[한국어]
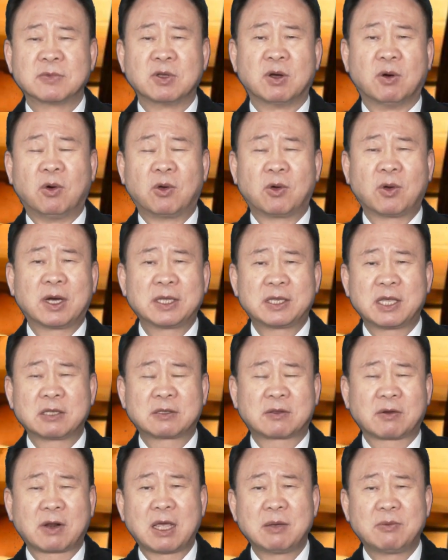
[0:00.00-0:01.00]
오너가 되,
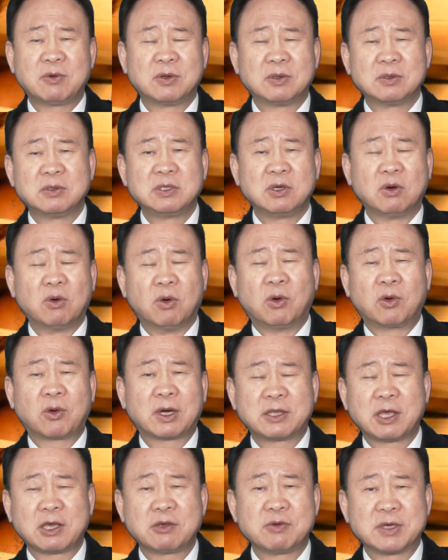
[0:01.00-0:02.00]
드라이버
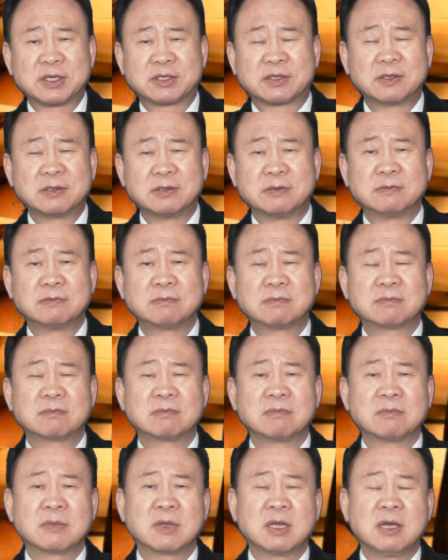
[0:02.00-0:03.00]
오너가 되기 위해서는
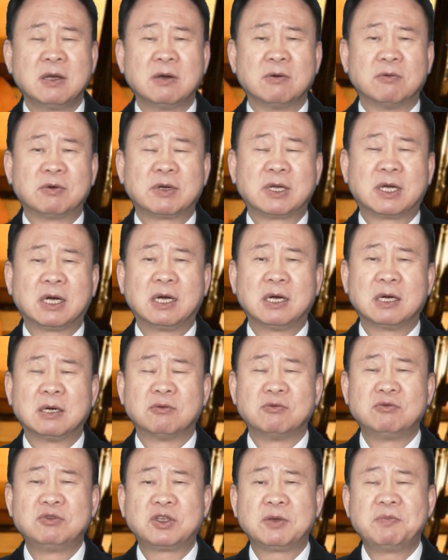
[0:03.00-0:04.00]
우리가
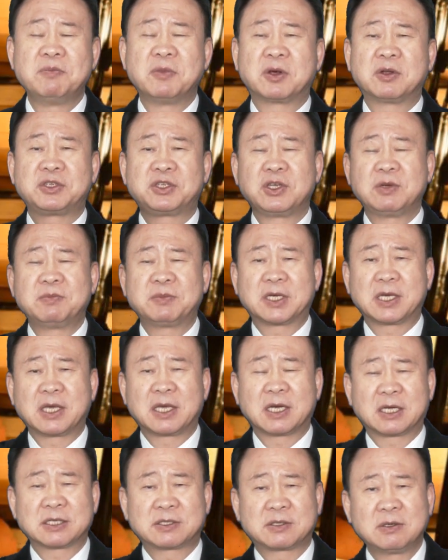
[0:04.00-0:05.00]
운전면허
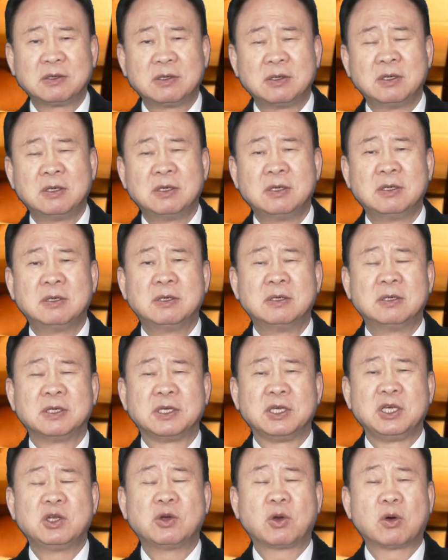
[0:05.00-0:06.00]
시험장에 가서
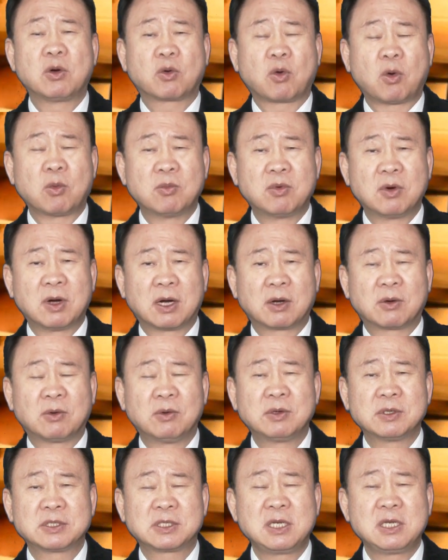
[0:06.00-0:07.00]
이론을
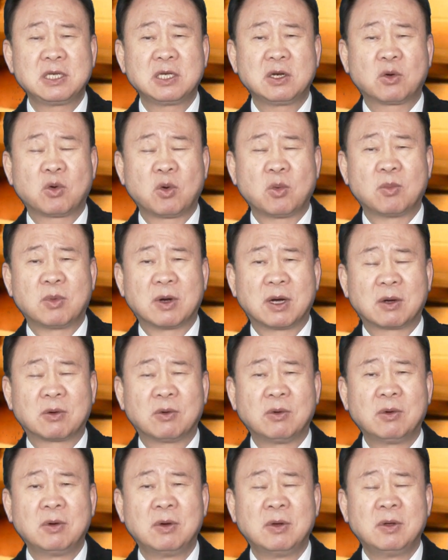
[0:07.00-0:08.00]
공부하고 실기를
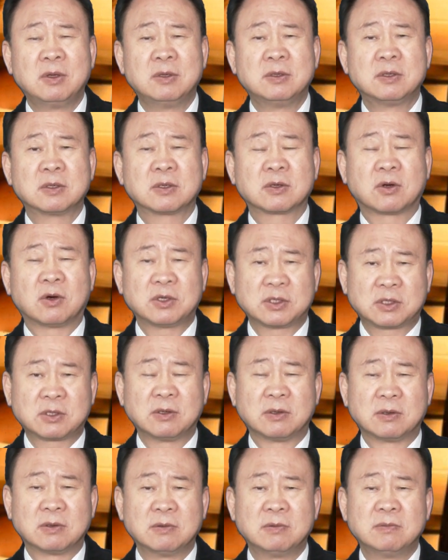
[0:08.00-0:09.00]
공부하고
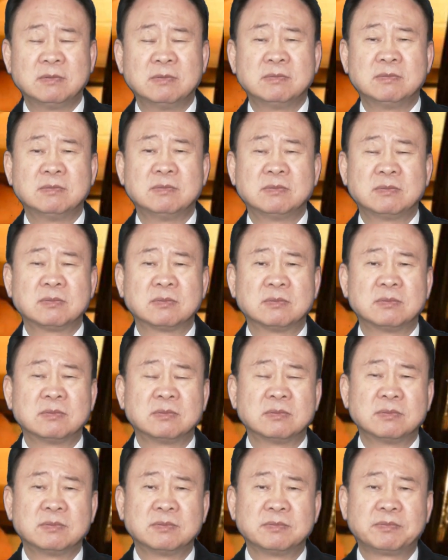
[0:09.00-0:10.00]
거기서
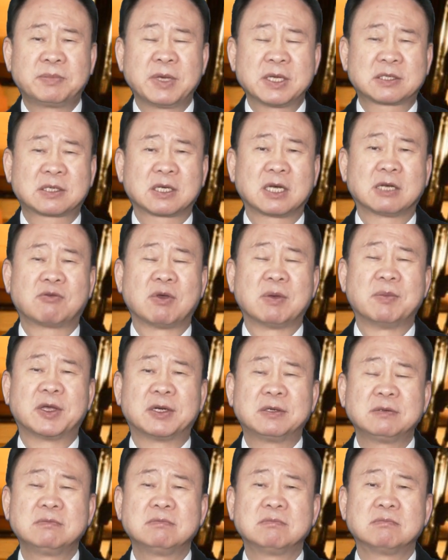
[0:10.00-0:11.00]
패스가
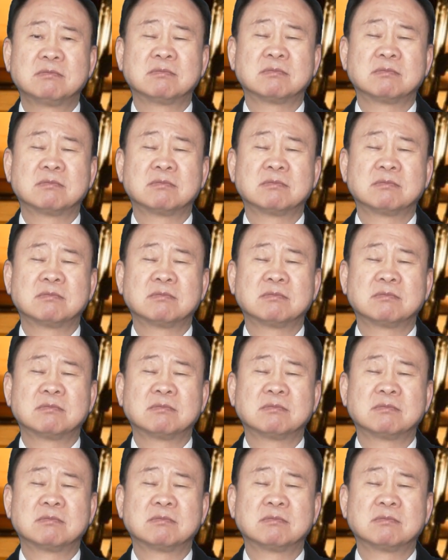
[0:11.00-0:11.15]
되면은